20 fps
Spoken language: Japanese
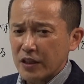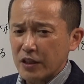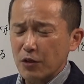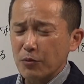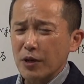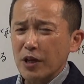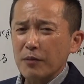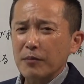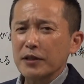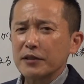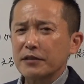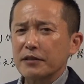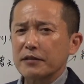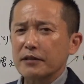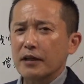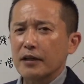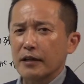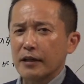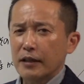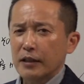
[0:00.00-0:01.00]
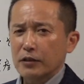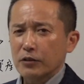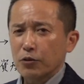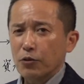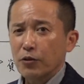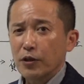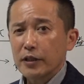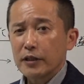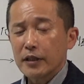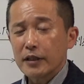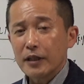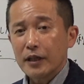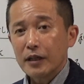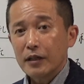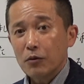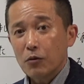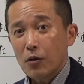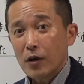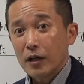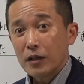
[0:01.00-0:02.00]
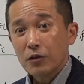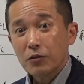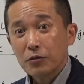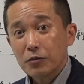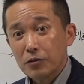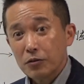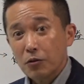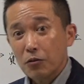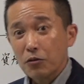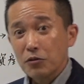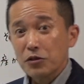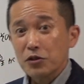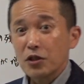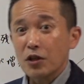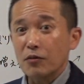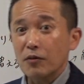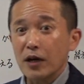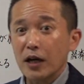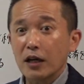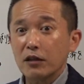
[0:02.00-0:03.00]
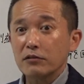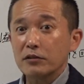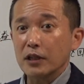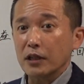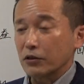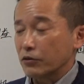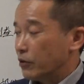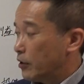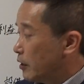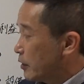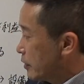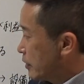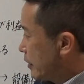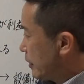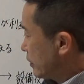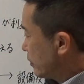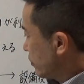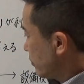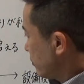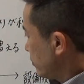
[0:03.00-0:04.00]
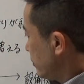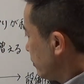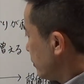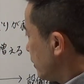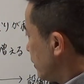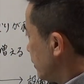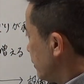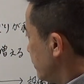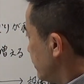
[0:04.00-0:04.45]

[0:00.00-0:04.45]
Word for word: でも山下さんそうやってねお金を残すのは分かるんだけど結局